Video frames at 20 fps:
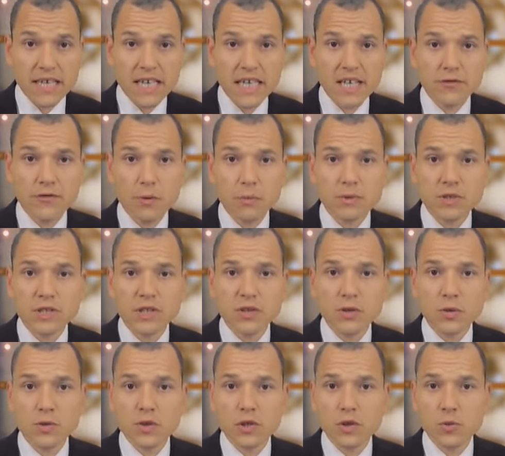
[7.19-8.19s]

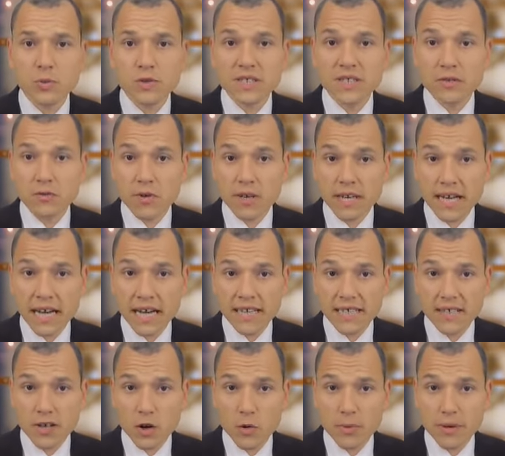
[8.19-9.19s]
Informationen über den
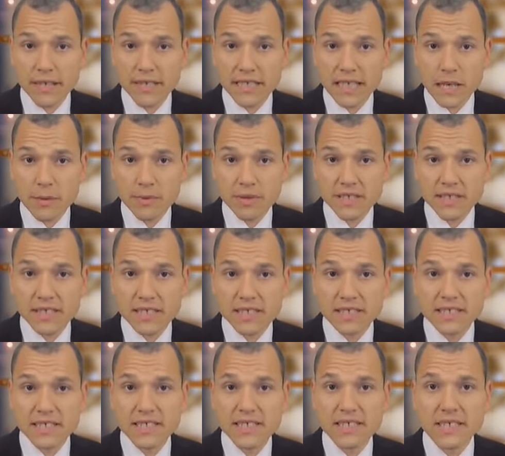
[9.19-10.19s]
Organraub an Lebenden
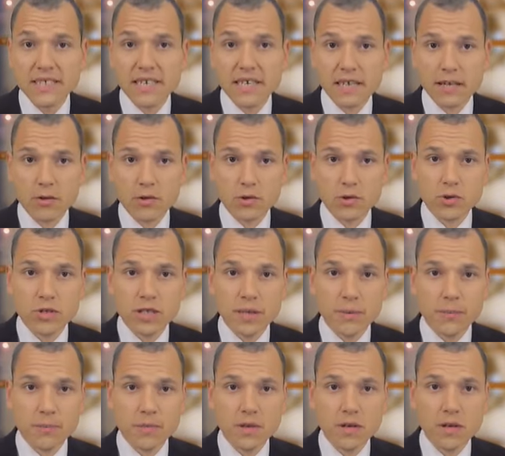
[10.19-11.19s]
in China
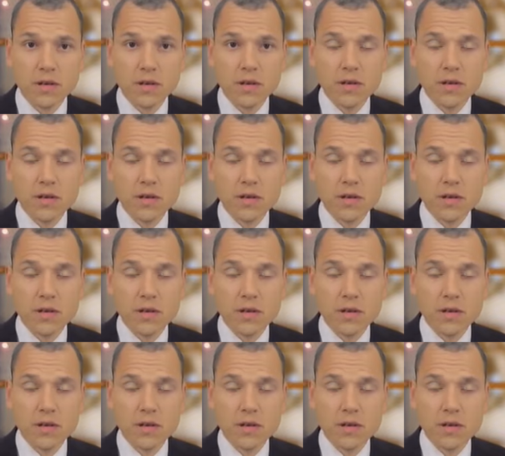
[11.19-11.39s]
herauszugeben.